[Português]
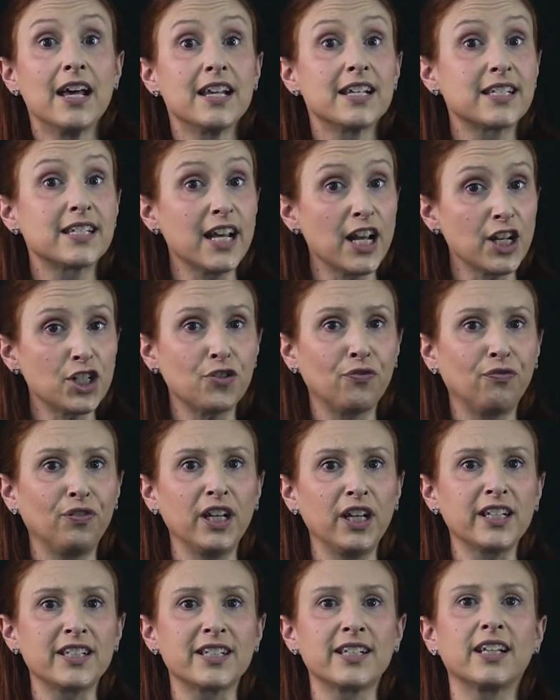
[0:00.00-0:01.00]

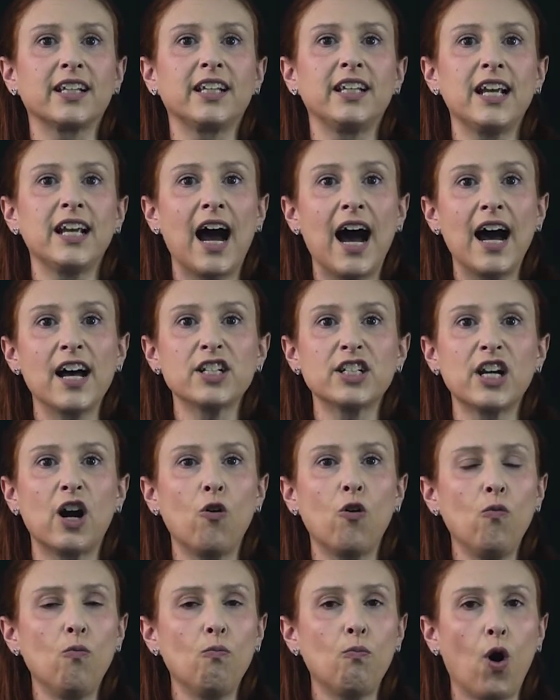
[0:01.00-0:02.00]
Certifique-se que haja
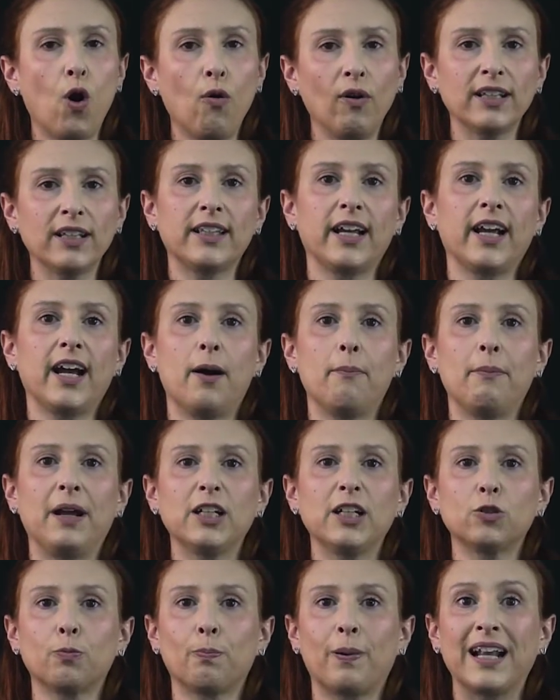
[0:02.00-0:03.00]
um bom
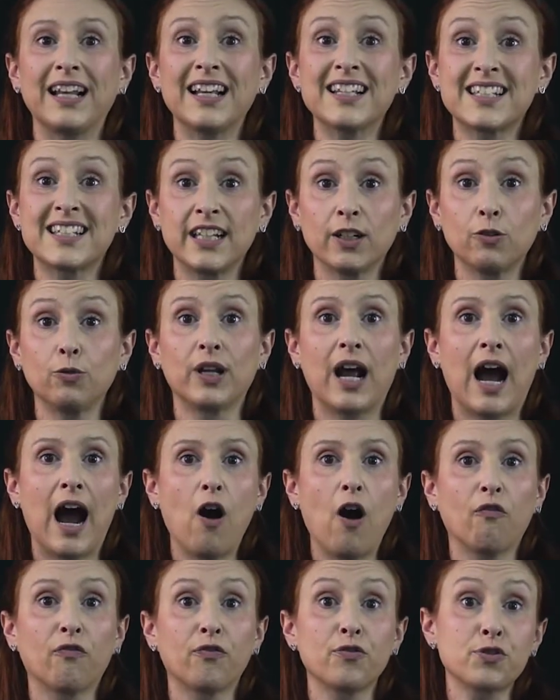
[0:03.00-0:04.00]
aterramento para
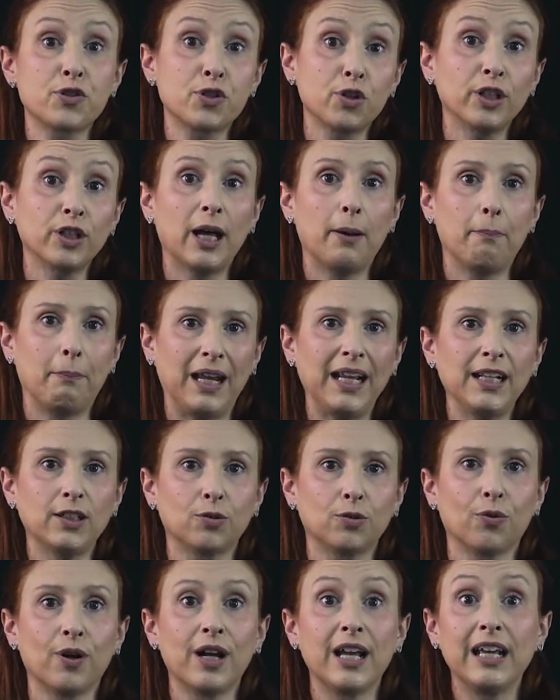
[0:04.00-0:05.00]
assegurar o
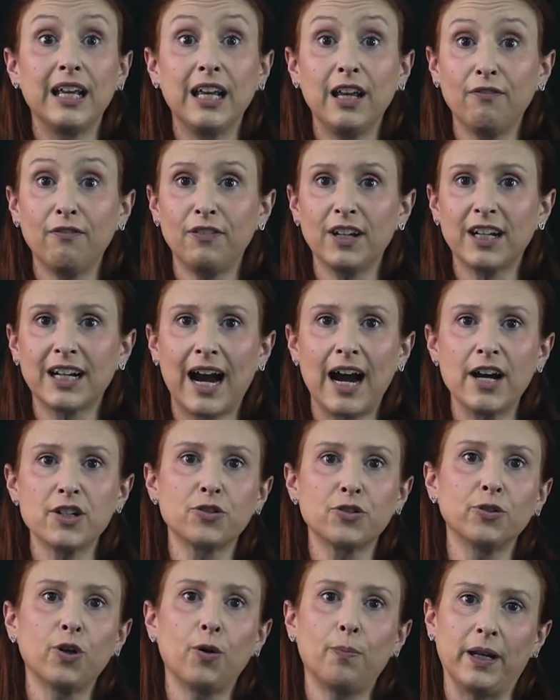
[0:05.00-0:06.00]
funcionamento eficaz
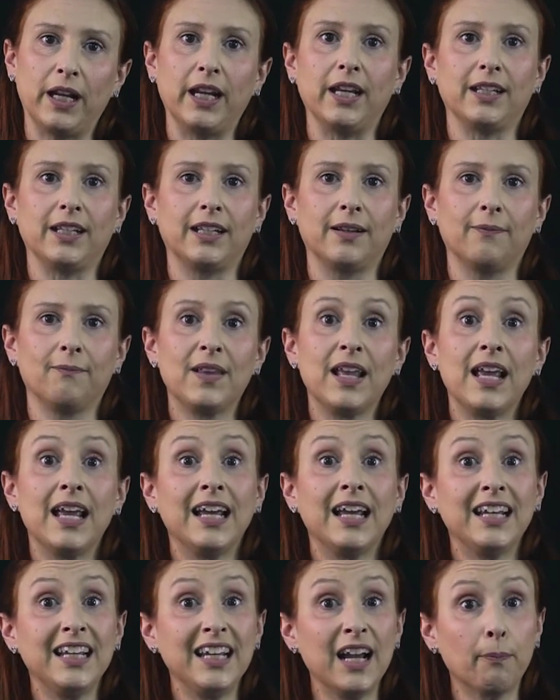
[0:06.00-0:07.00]
do nobreak
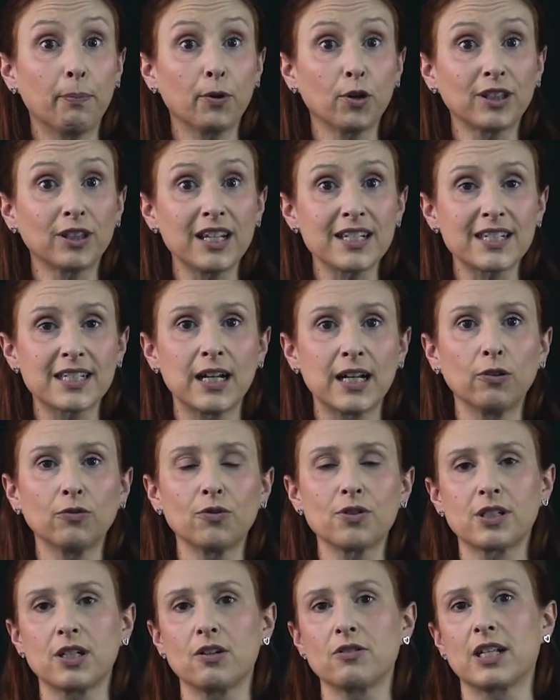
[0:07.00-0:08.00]
e a proteção
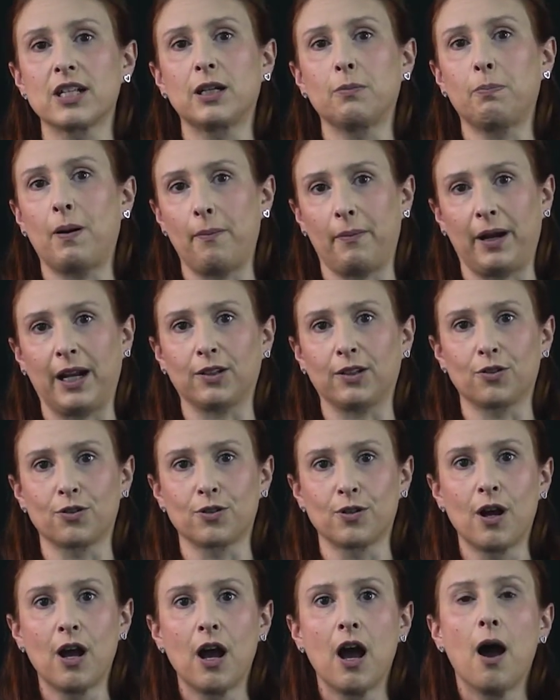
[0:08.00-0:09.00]
dos seus equipamentos.